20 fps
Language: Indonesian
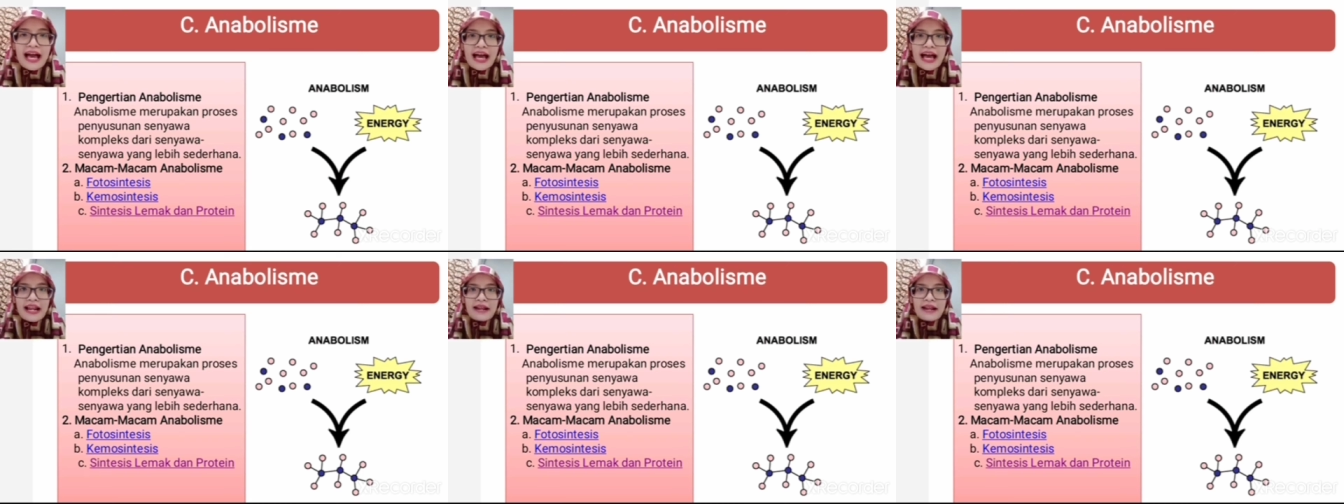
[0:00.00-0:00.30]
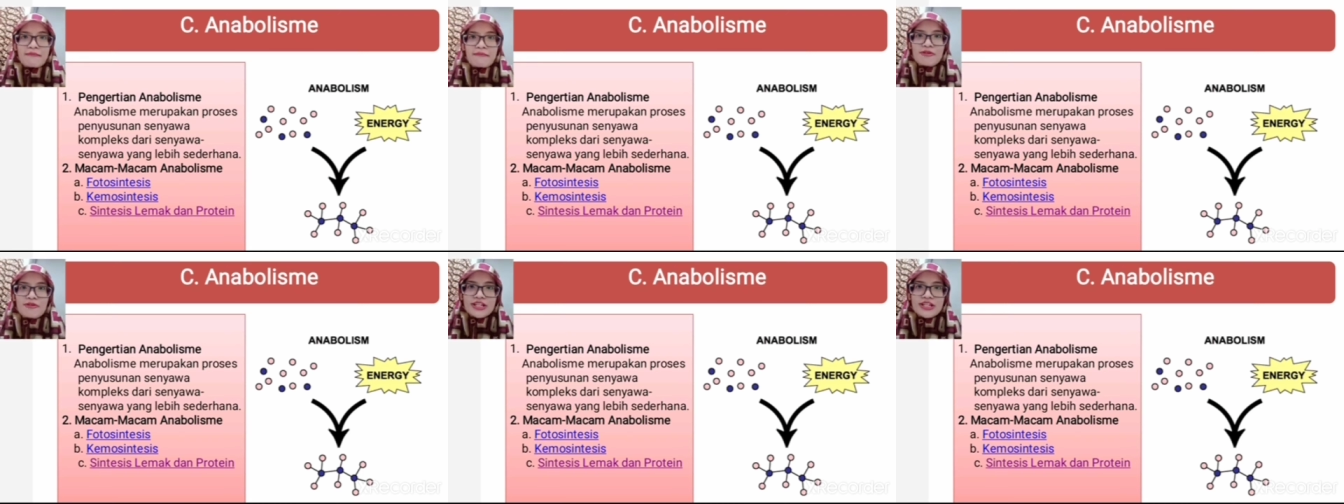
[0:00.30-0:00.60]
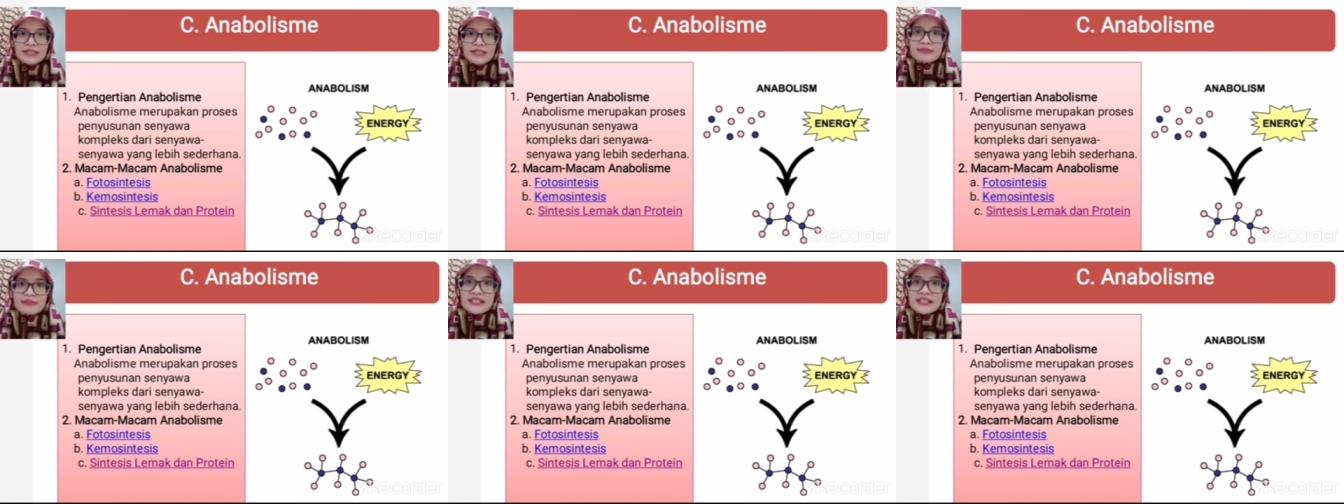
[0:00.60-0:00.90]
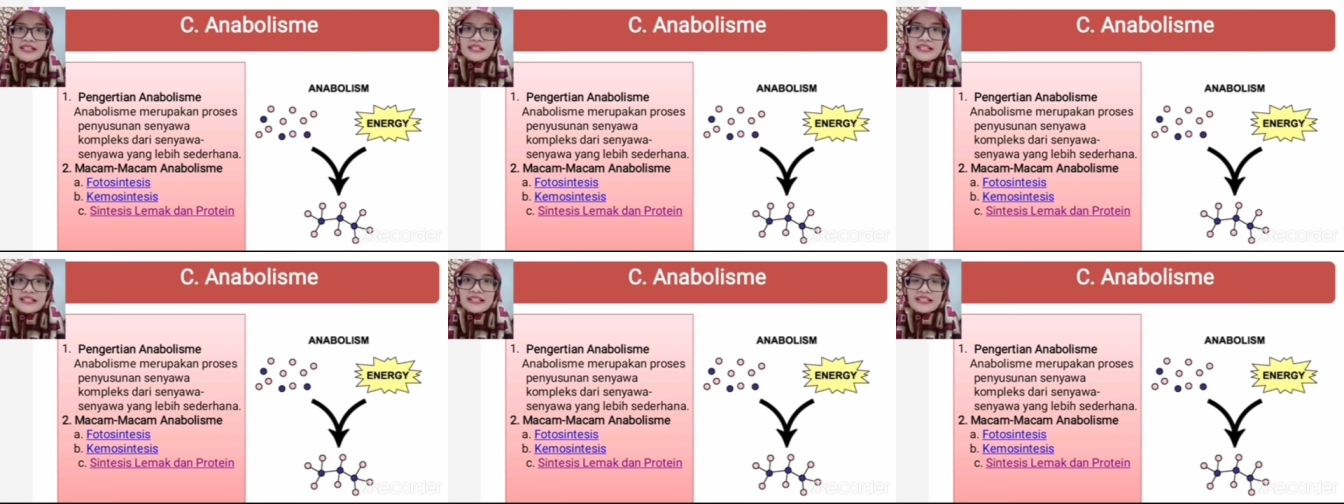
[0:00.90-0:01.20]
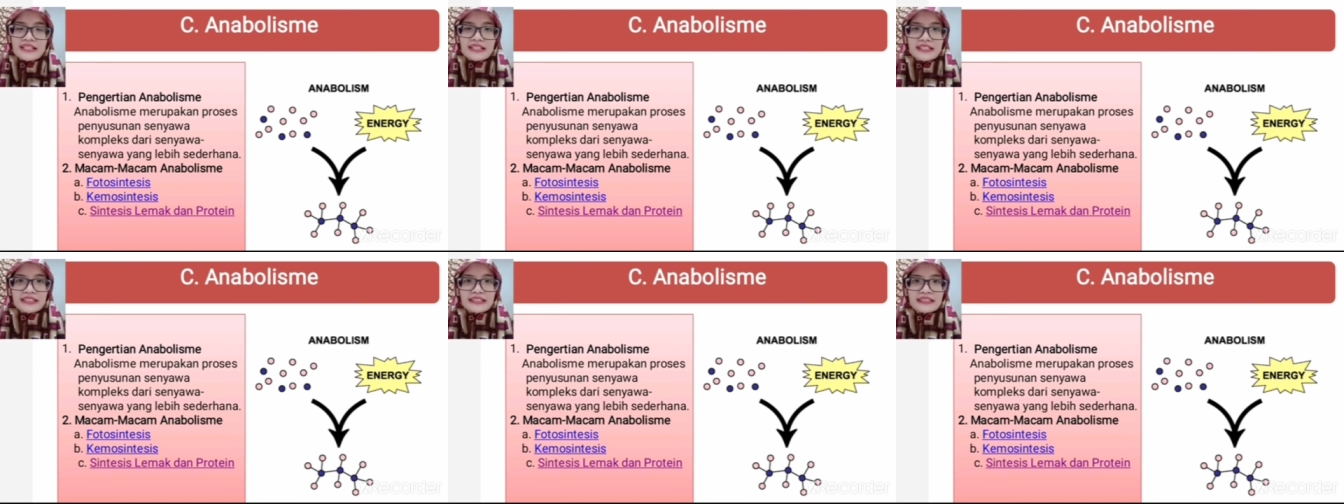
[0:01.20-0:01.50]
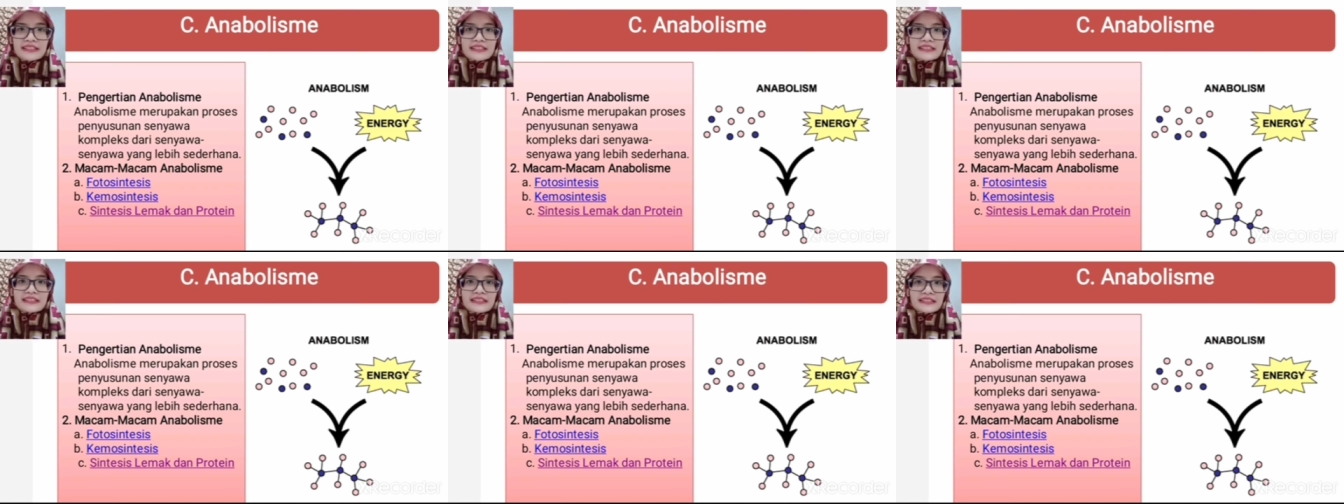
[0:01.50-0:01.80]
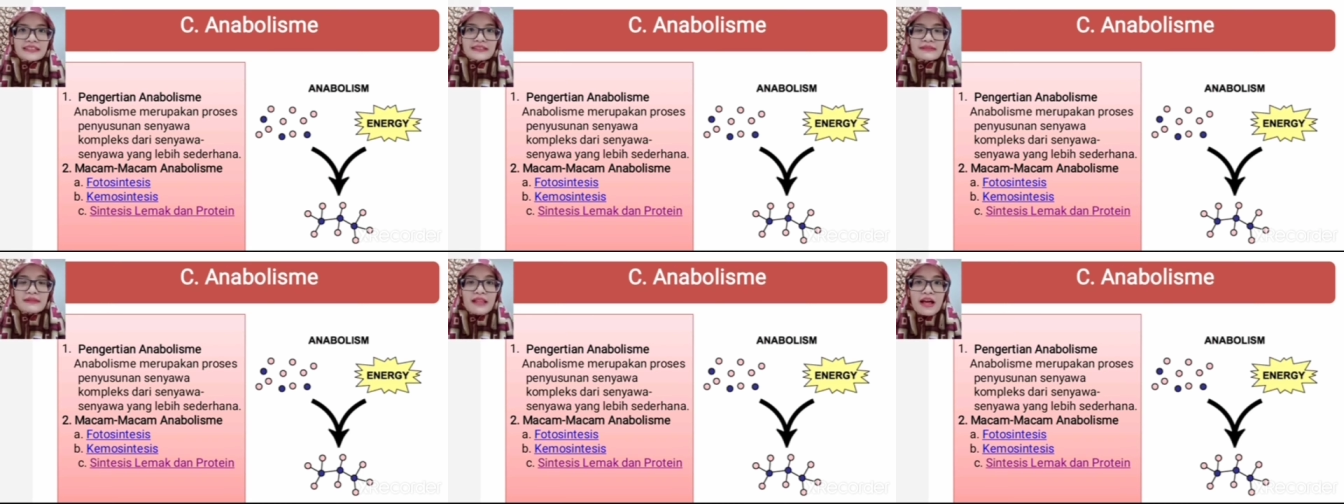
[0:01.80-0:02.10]
Anabolisme
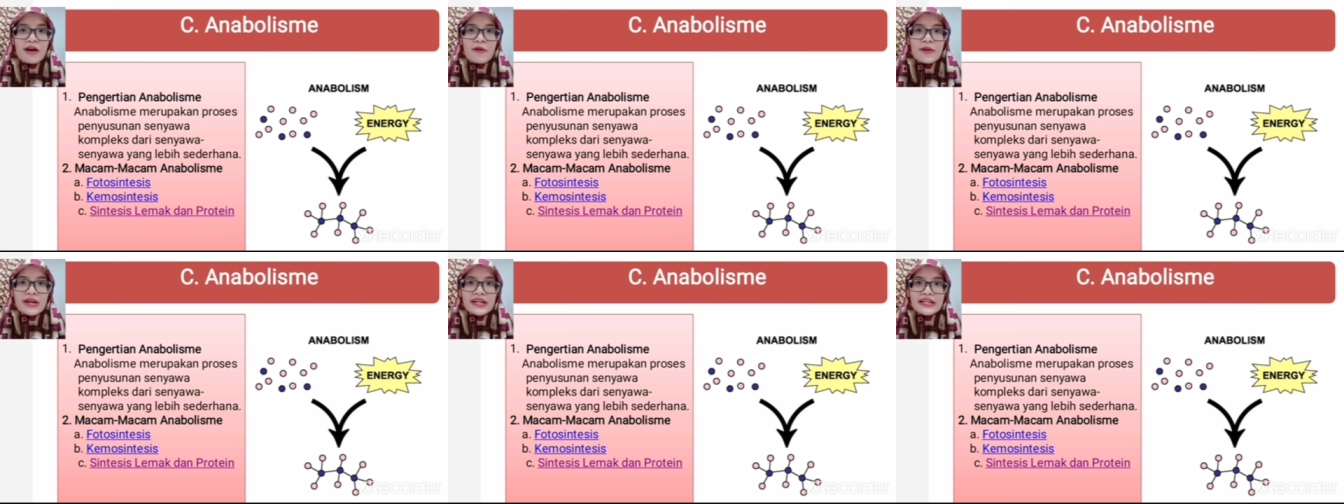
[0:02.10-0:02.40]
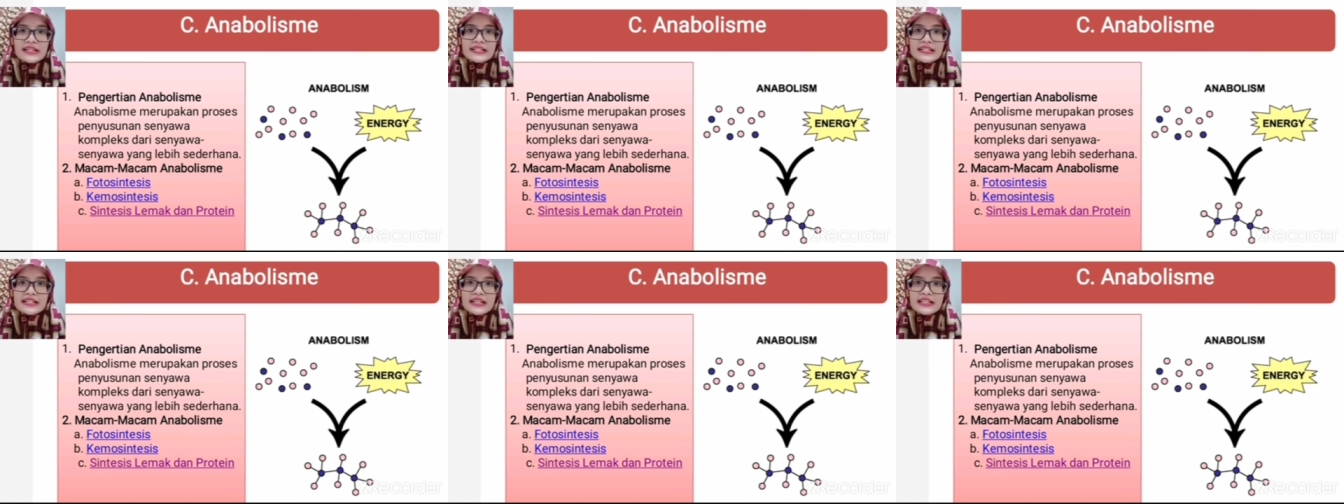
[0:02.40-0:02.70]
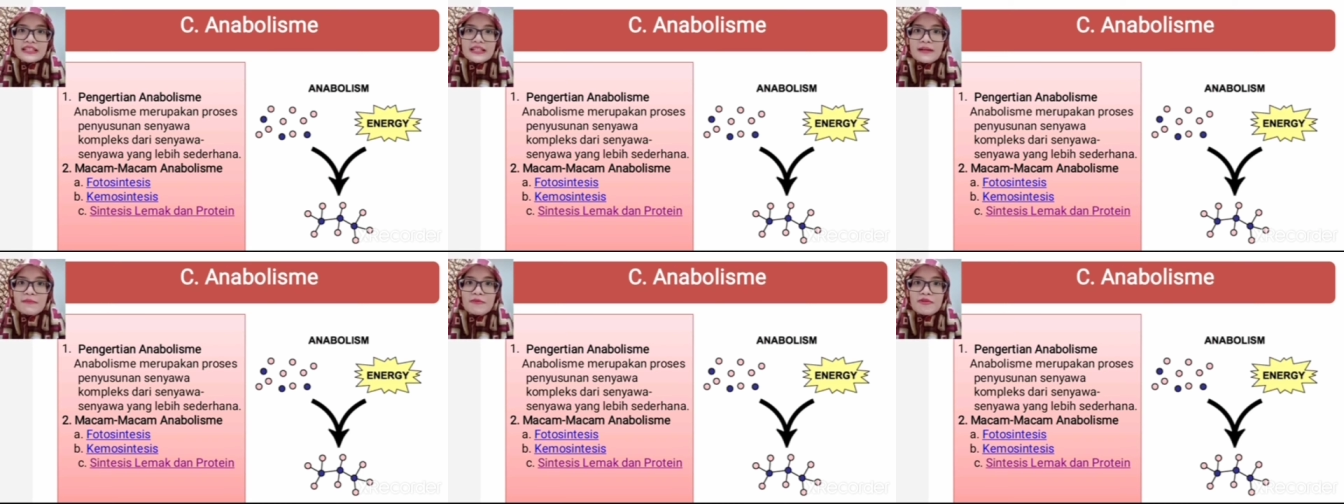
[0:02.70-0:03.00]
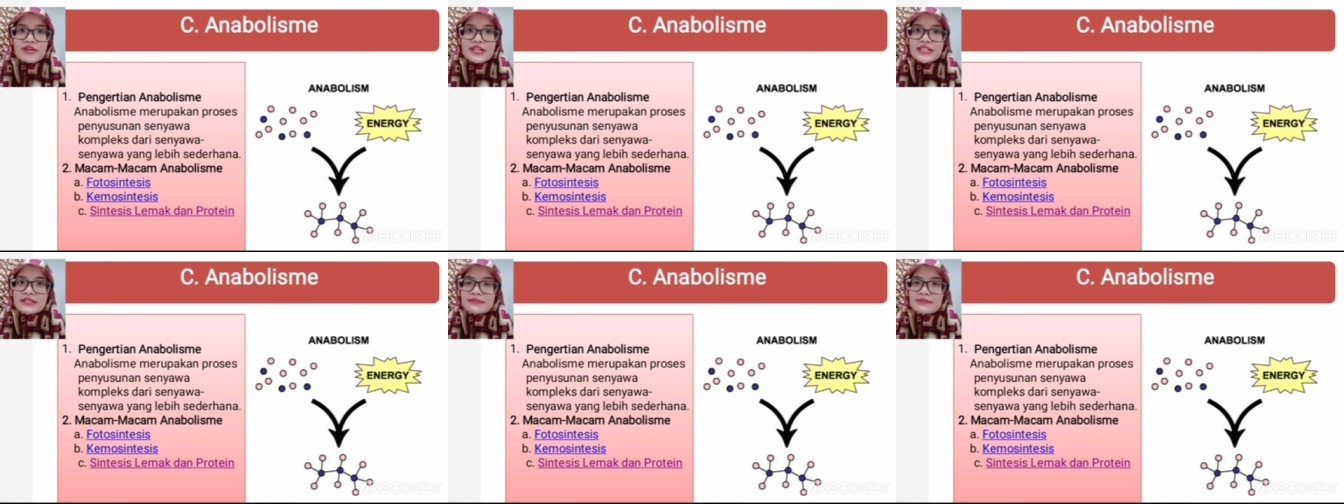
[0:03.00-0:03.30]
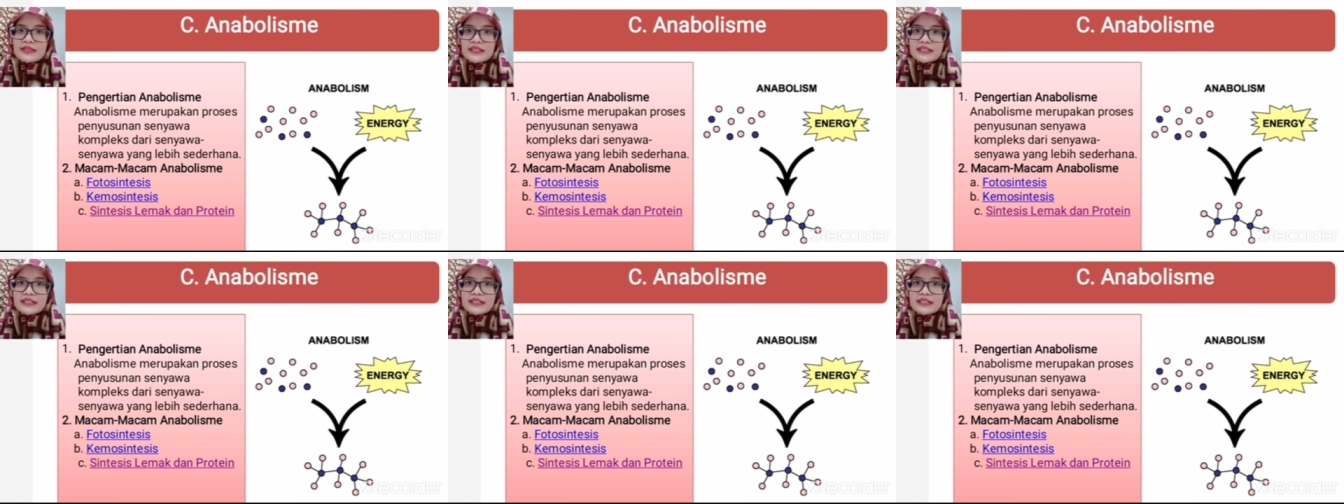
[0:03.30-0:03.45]
Lawannya dari katabolisme.